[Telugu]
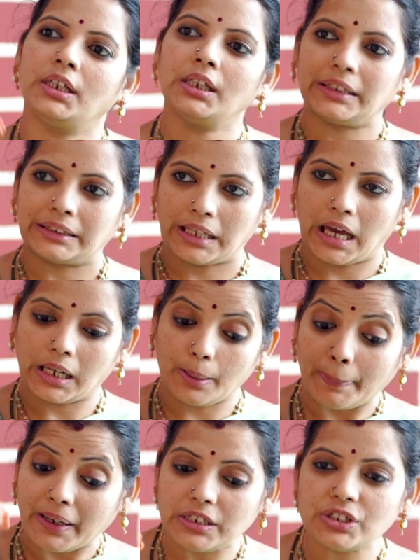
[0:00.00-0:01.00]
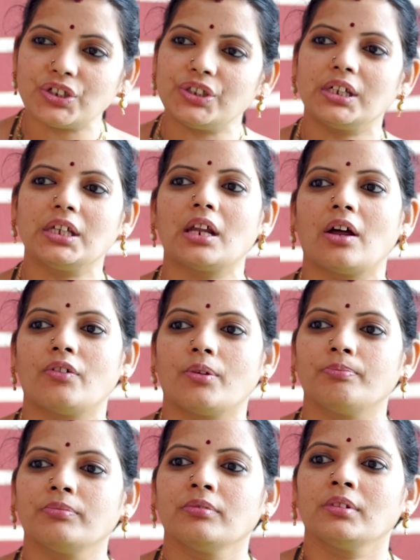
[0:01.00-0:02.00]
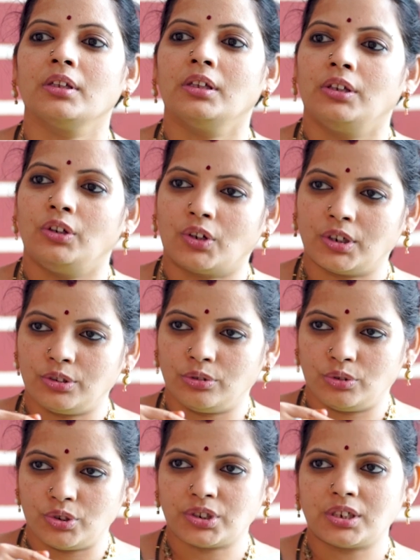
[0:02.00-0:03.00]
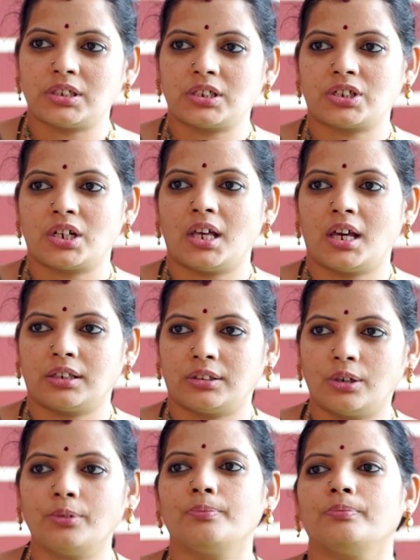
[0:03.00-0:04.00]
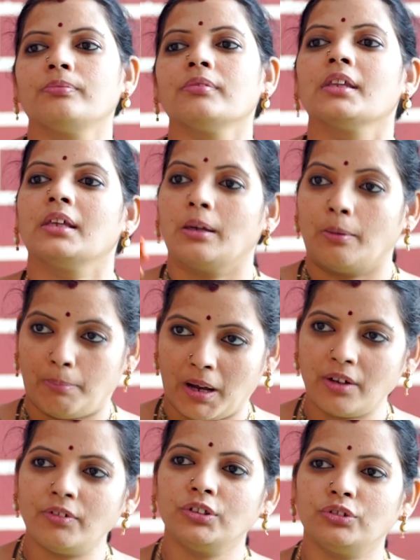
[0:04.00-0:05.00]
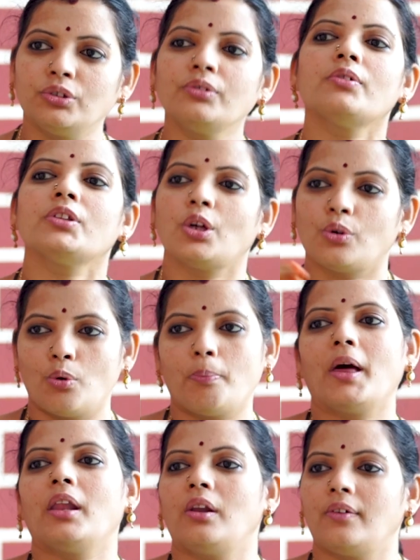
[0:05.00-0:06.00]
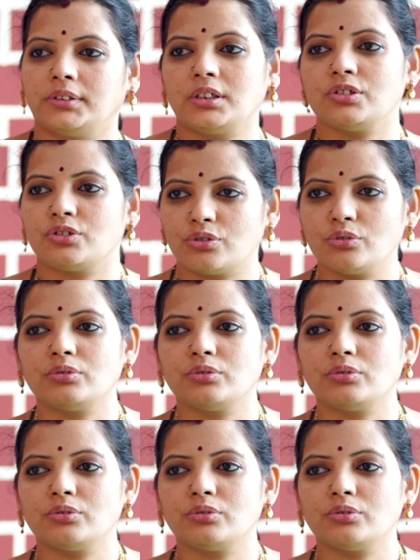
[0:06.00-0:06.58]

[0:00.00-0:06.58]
అంటే తార పైనుంచి దిగి రావడం ఈ యొక్క దుష్ట శిక్షణార్థం భగవంతుడు వివిధ రూపాల్లో అవతరిస్తూ